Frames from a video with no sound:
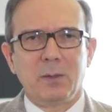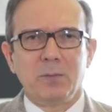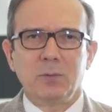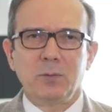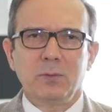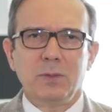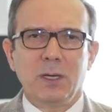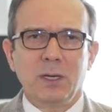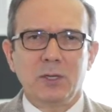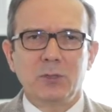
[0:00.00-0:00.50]

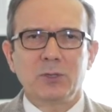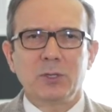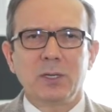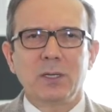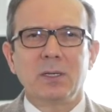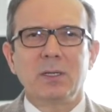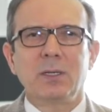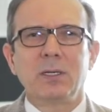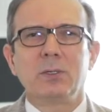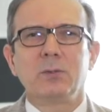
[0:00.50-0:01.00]
Bunu da
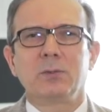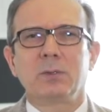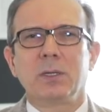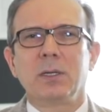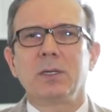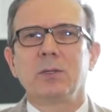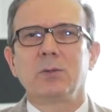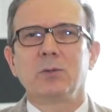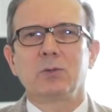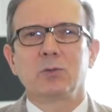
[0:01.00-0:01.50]
ancak ileri
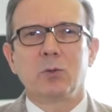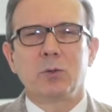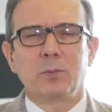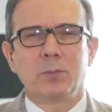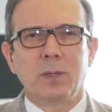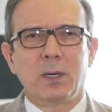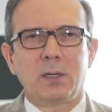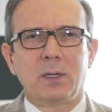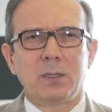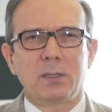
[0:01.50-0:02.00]
düzey
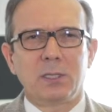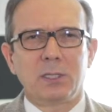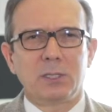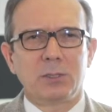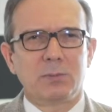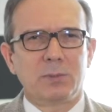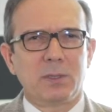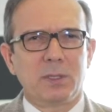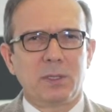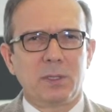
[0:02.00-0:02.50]
endoskoplarla
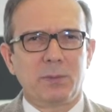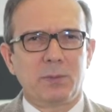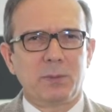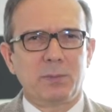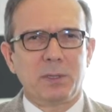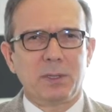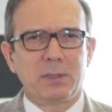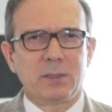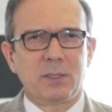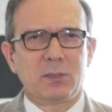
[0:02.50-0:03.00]
tespit
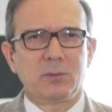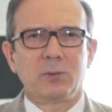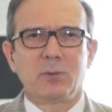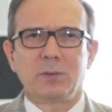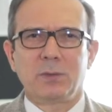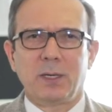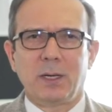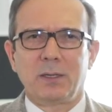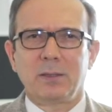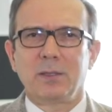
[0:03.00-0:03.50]
edebilmekteyiz.
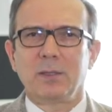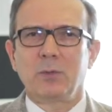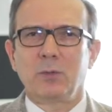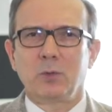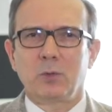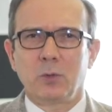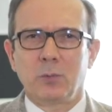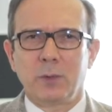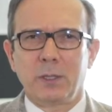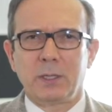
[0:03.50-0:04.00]
Özellikle
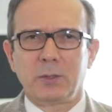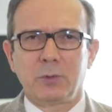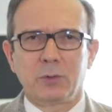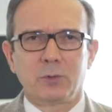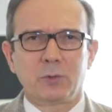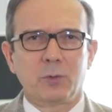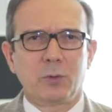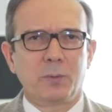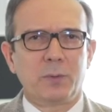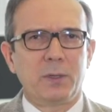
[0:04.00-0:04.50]
kroma
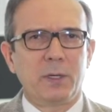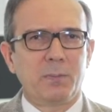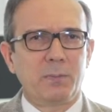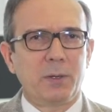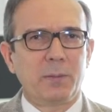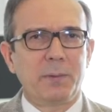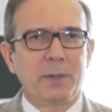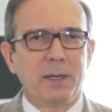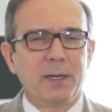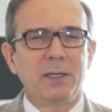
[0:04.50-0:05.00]
endoskopi
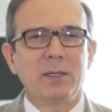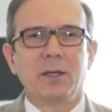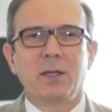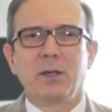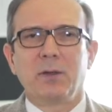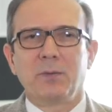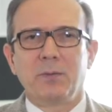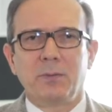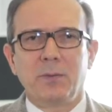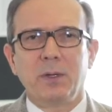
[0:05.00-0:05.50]
yapabilen
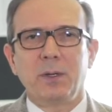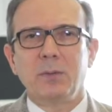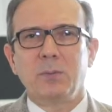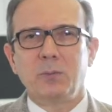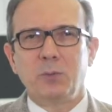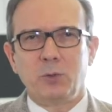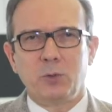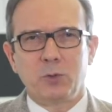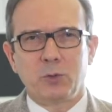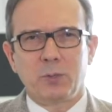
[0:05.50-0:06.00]
ve
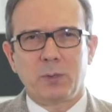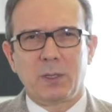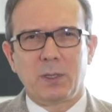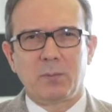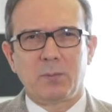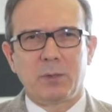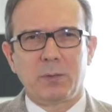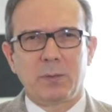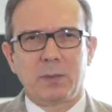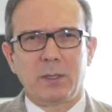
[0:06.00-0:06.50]
büyütme
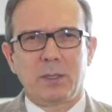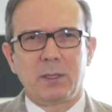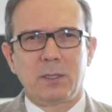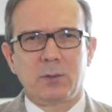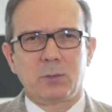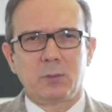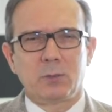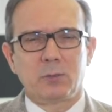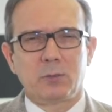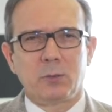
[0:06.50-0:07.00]
yapabilen
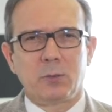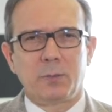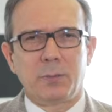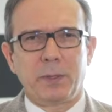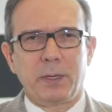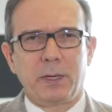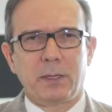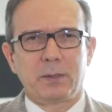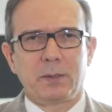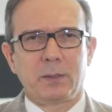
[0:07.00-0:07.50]

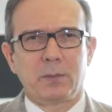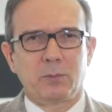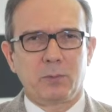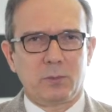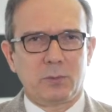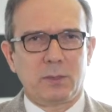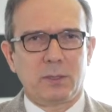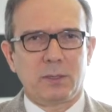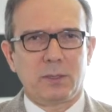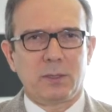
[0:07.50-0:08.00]
endoskopiler
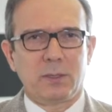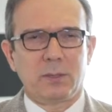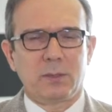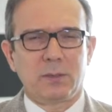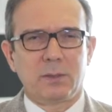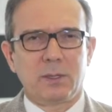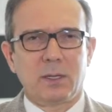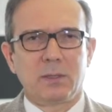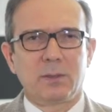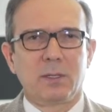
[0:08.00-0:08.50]
bunları
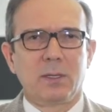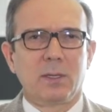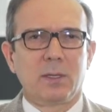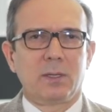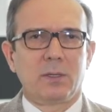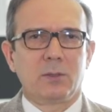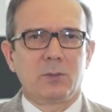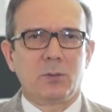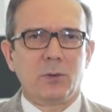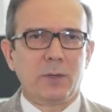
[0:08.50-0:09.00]
yakından
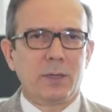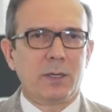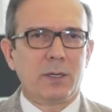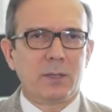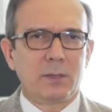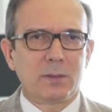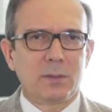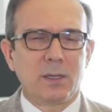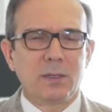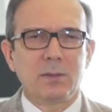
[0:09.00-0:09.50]

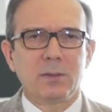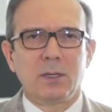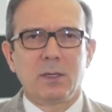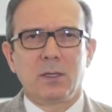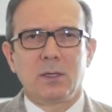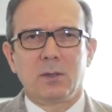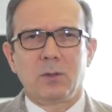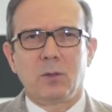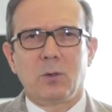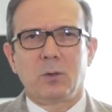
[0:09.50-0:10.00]
görerekten
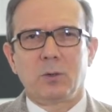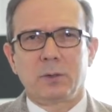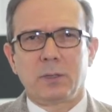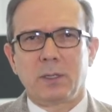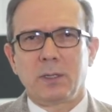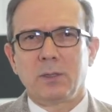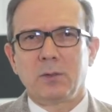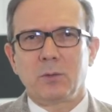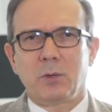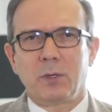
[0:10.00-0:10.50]

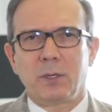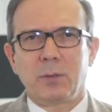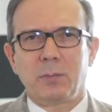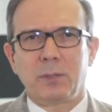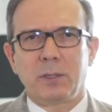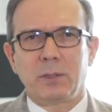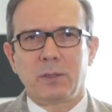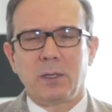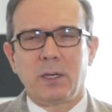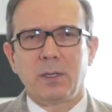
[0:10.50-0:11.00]
ortaya
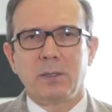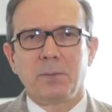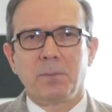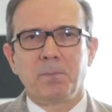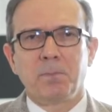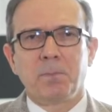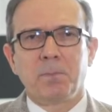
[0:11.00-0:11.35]
koyabilirler.